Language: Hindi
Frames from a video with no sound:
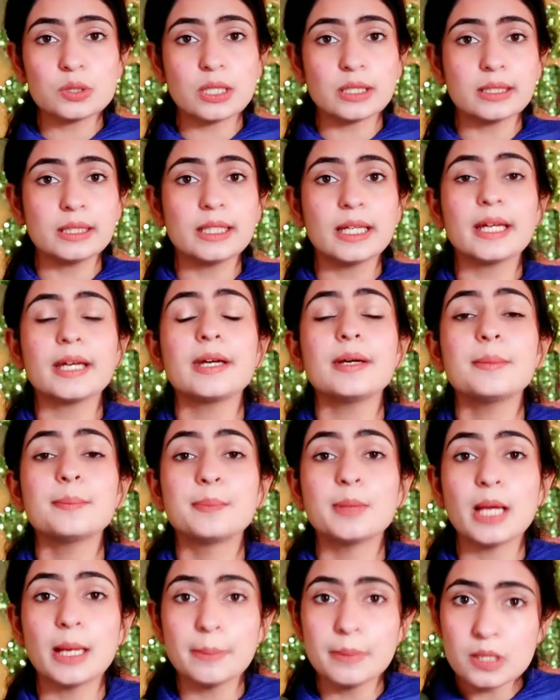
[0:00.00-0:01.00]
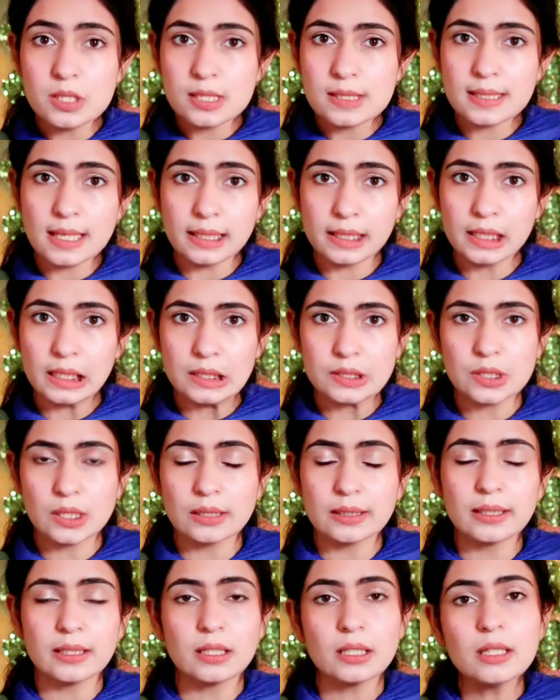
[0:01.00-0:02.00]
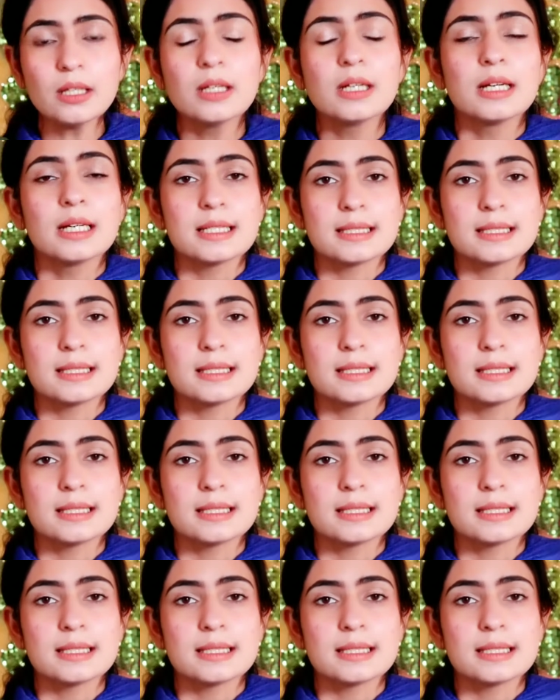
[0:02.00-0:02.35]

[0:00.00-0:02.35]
जाती है ब्लैमिशेज आने लग जाते हैं